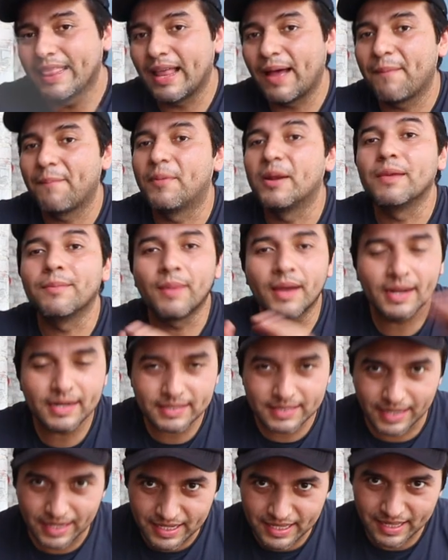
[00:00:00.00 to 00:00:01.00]
la
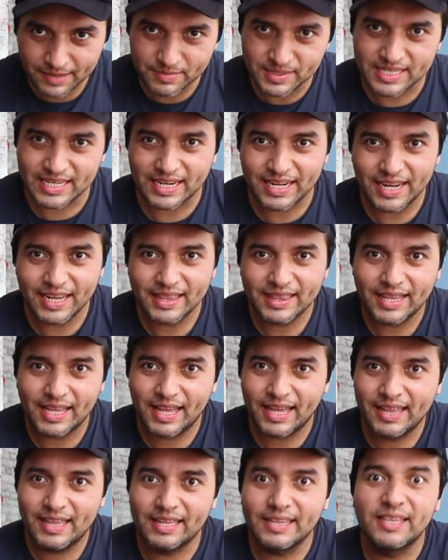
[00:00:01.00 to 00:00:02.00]
primer salida en
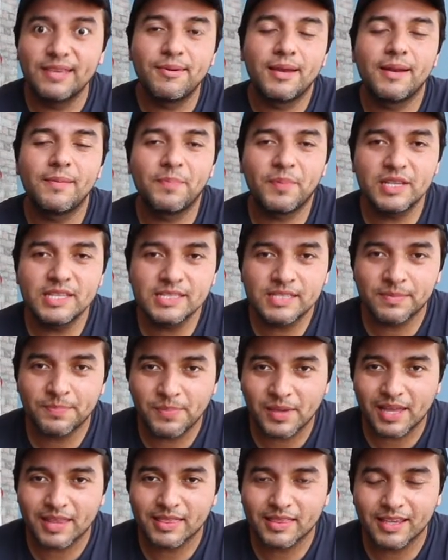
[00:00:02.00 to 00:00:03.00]
bicicleta, de nivel
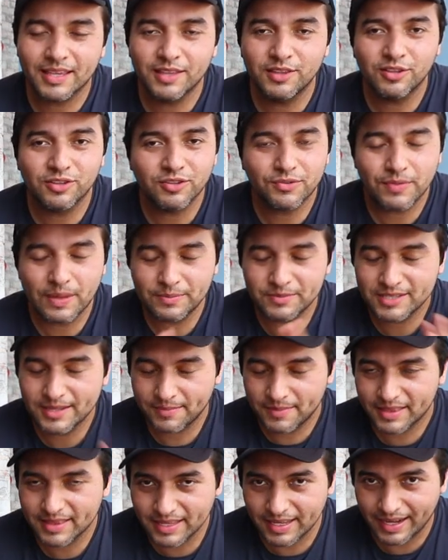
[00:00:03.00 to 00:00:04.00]
principiante, no nos vamos
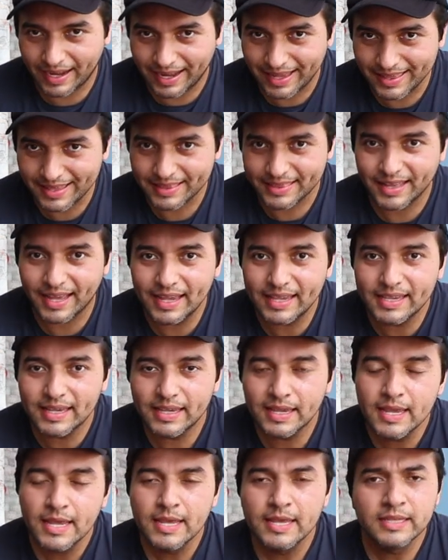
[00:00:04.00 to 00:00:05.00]
a meter a
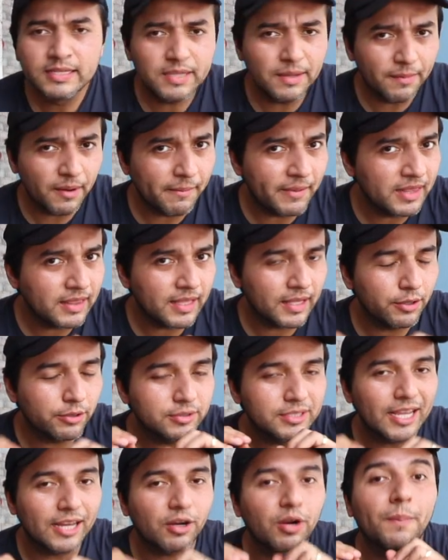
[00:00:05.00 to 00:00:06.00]
detalle. Simplemente
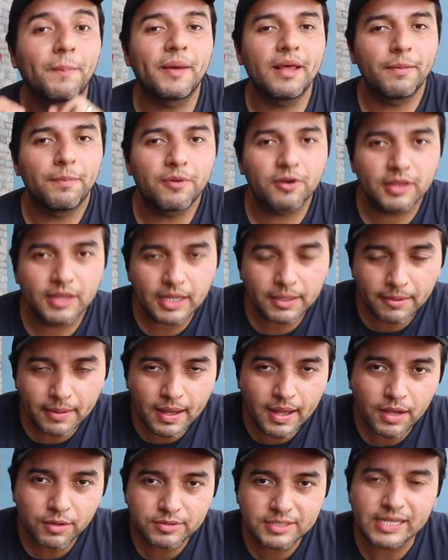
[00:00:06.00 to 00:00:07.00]
usa ropa
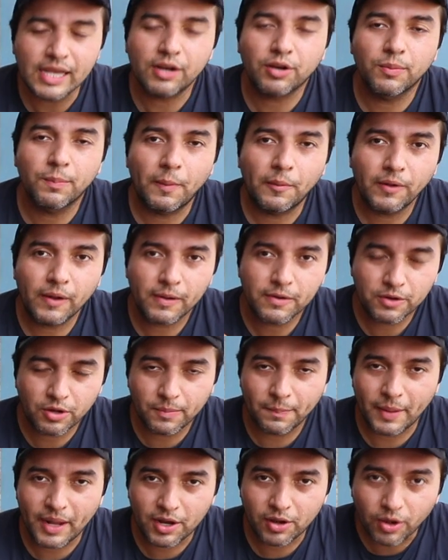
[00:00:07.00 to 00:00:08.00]
deportiva, usa
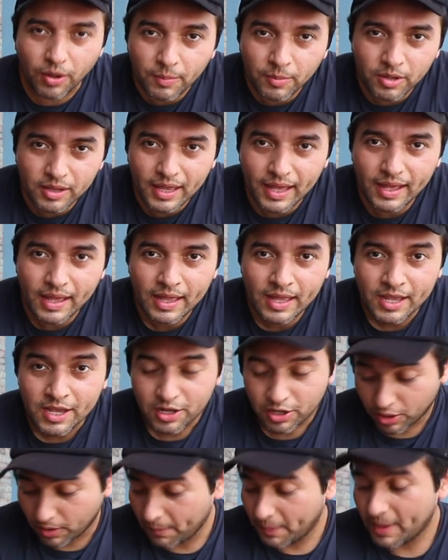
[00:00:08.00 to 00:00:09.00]
ropa cómoda,
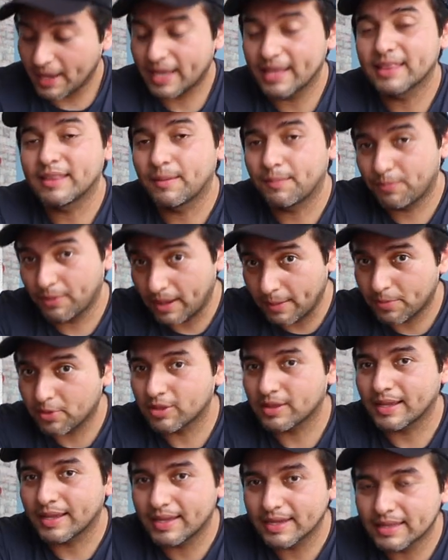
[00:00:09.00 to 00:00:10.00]
ropa que te pueda
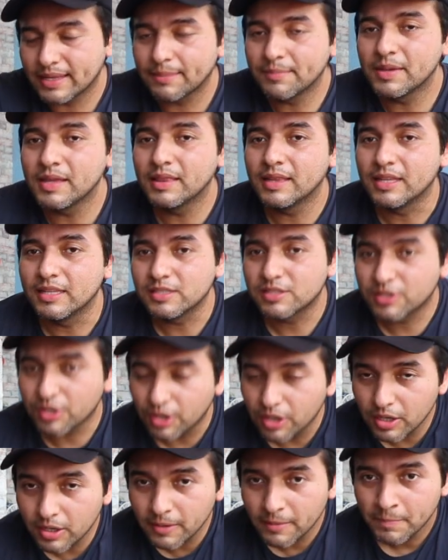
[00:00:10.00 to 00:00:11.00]
proteger también del
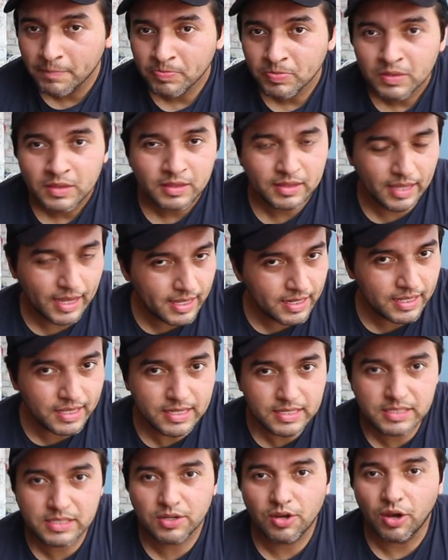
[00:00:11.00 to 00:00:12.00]
sol,
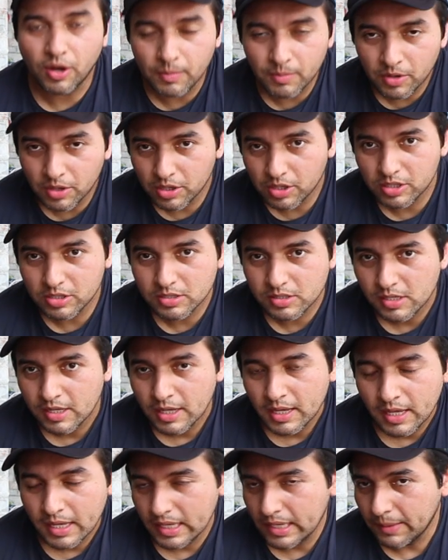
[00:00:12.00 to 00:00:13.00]
tenis cómodos
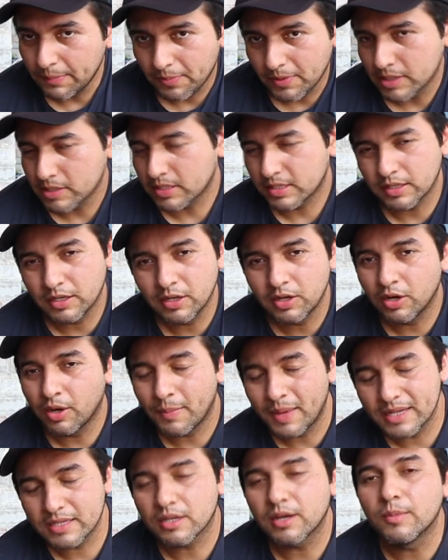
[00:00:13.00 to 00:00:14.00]
y pues lo
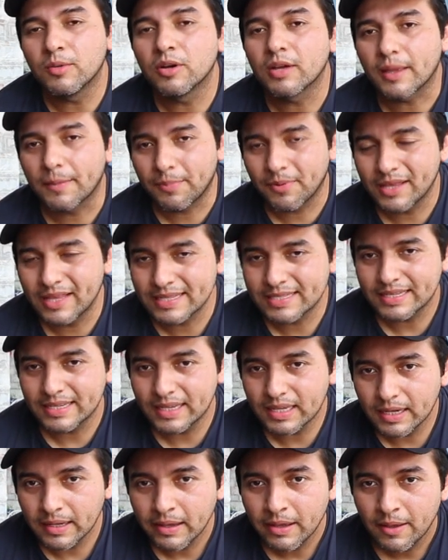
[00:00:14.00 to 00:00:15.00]
más cómodo que puedas
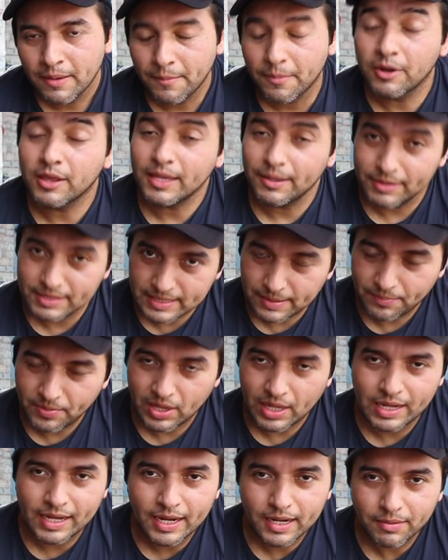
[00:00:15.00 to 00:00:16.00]
ir porque vas a
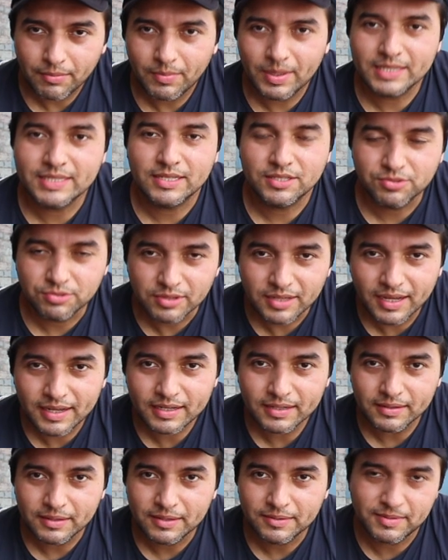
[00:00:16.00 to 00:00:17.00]
pedalear, vas a
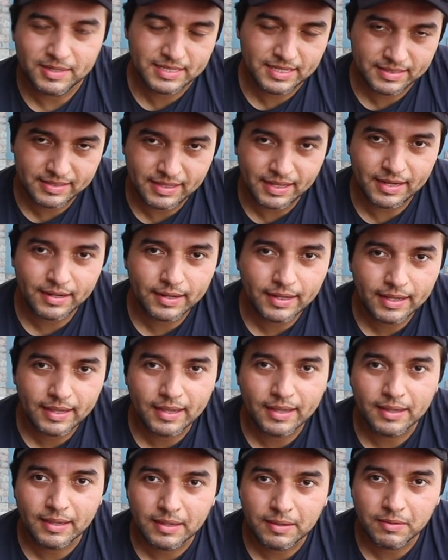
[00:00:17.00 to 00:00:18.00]
sudar y vas a estar
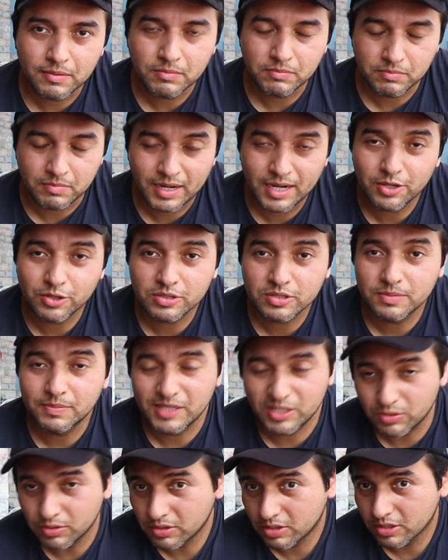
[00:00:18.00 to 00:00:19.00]
eh, varios
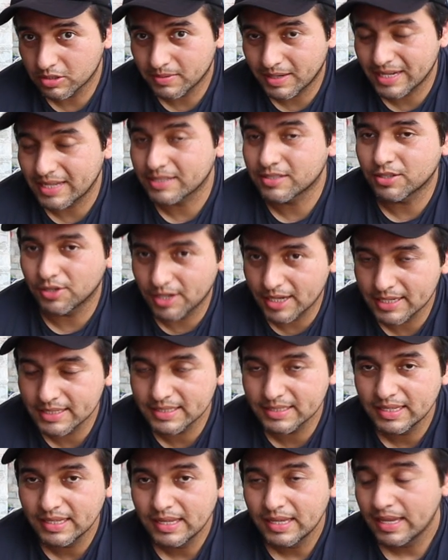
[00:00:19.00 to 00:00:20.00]
minutos, varias
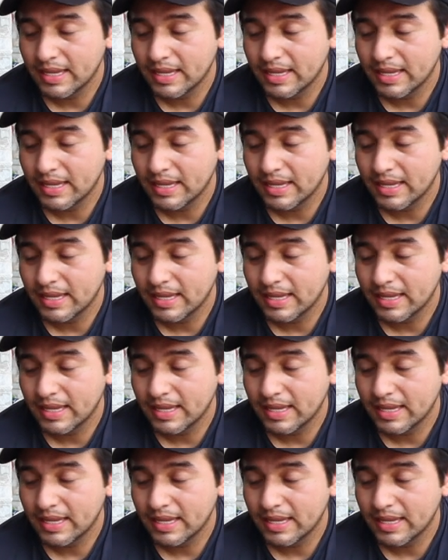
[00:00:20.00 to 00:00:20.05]
horas